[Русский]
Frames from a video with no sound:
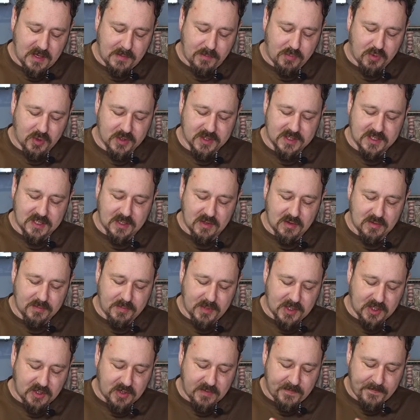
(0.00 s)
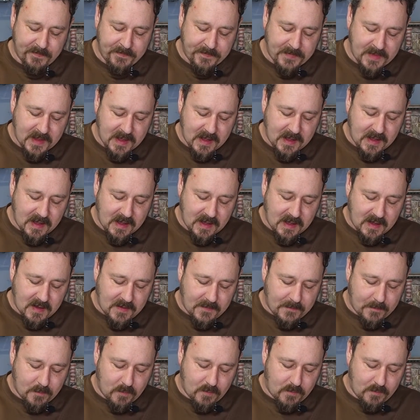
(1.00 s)
японца, и он потом
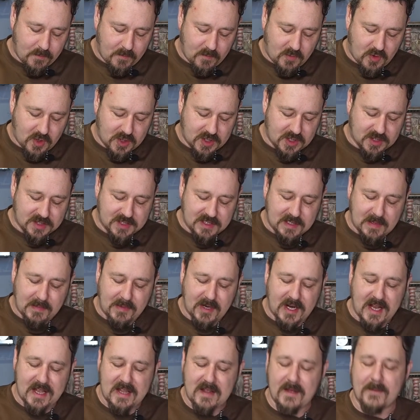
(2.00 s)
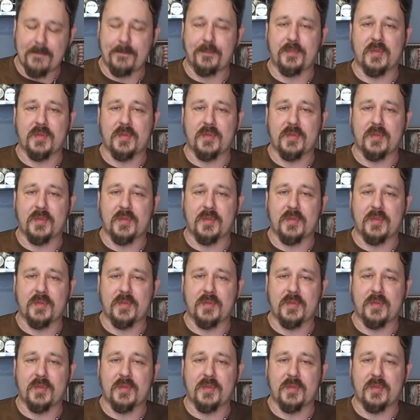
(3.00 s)
может собрать